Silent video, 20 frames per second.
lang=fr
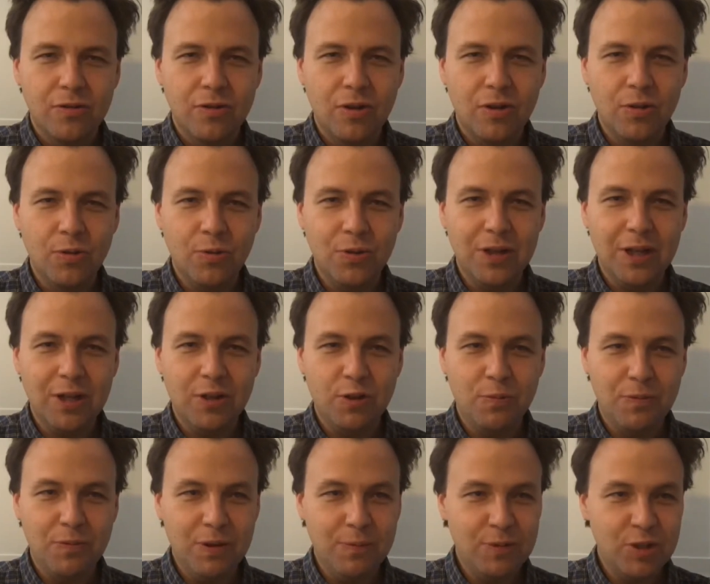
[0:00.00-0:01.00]
un autre
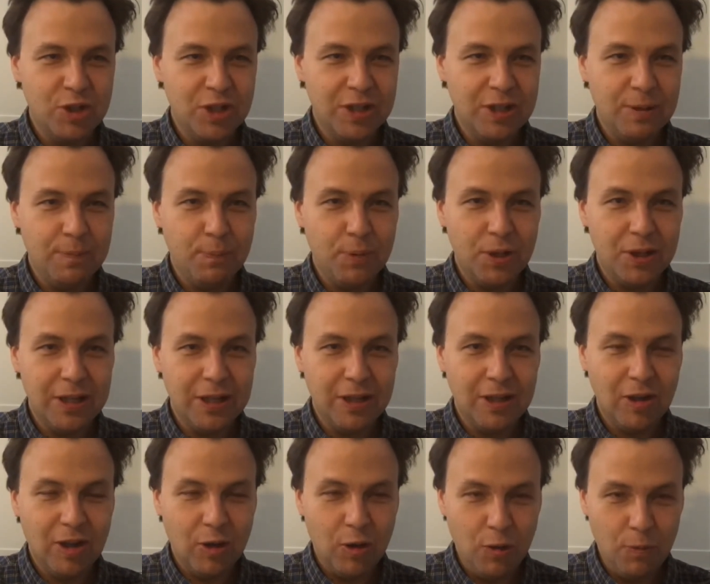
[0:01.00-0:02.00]
argument, mais j'en ai
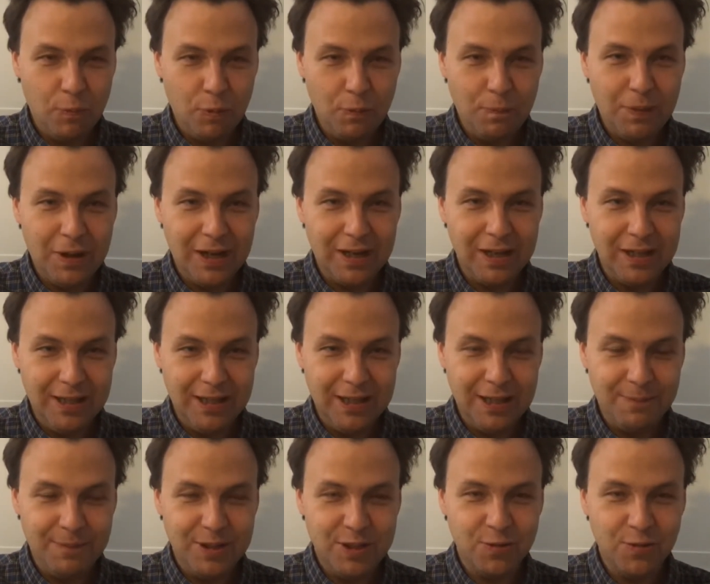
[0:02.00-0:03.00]
peut-être un peu parlé
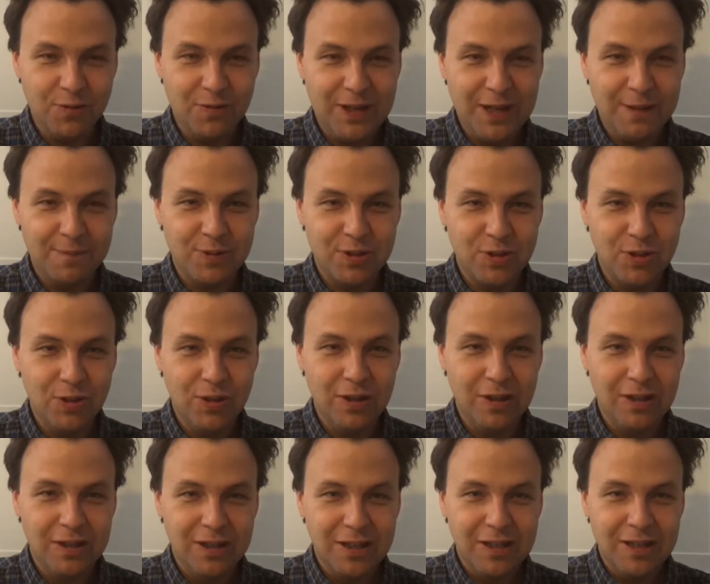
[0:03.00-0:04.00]
dans mes autres
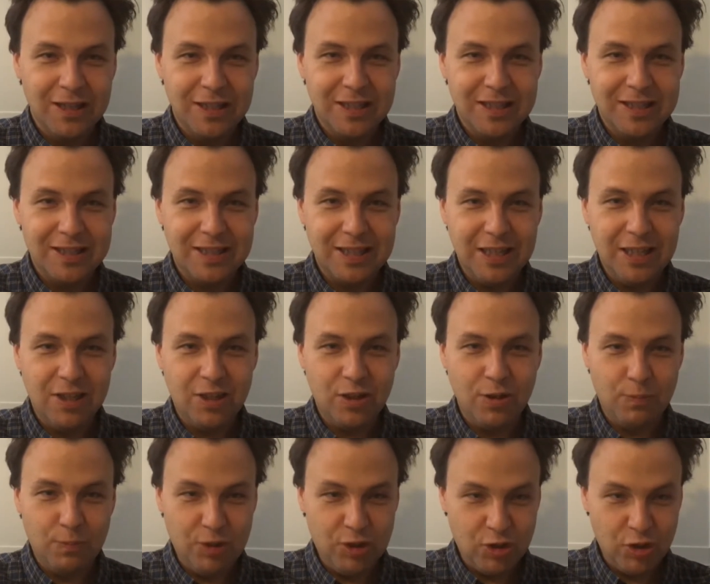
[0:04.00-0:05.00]
capsules, c'est que,
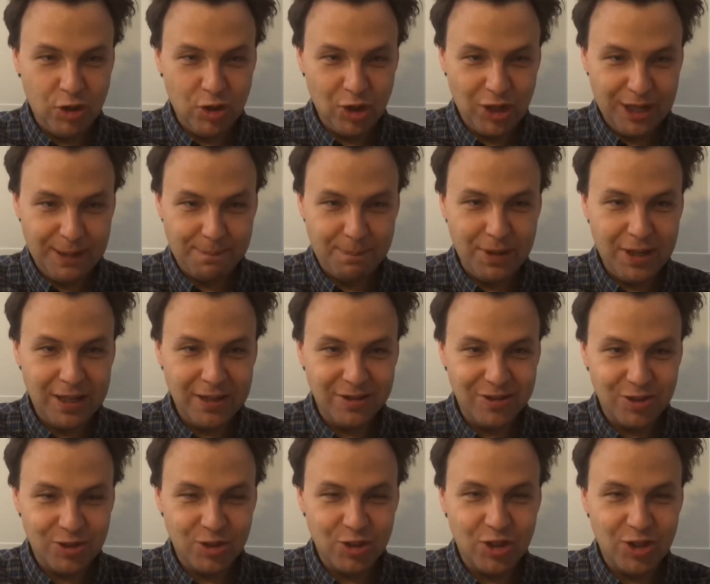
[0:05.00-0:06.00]
mais je le répète,
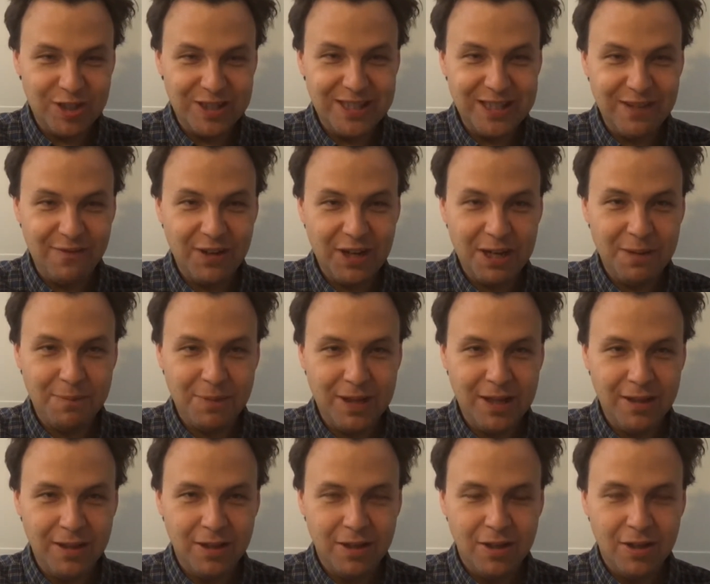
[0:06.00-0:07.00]
ça je le tiens
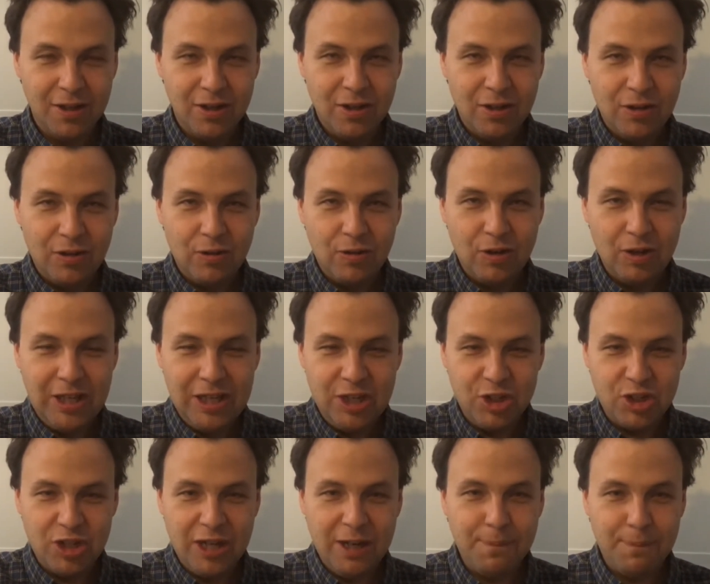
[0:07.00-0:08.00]
vraiment, les
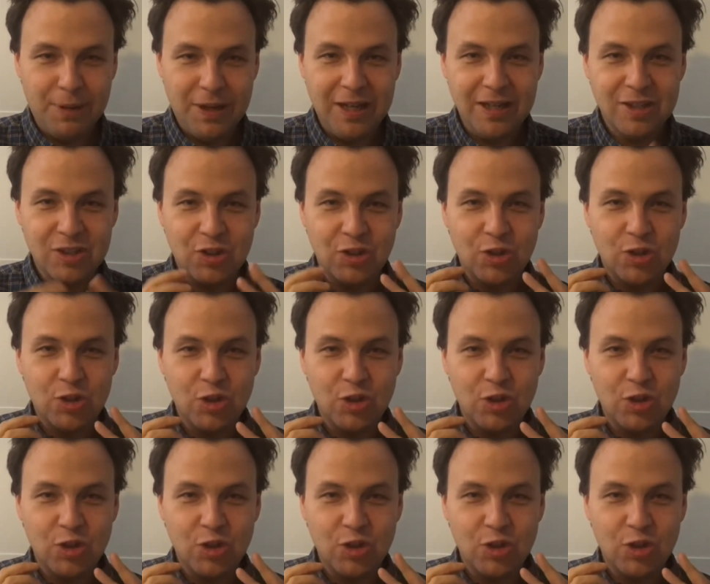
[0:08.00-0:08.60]
gens pensent qu'il y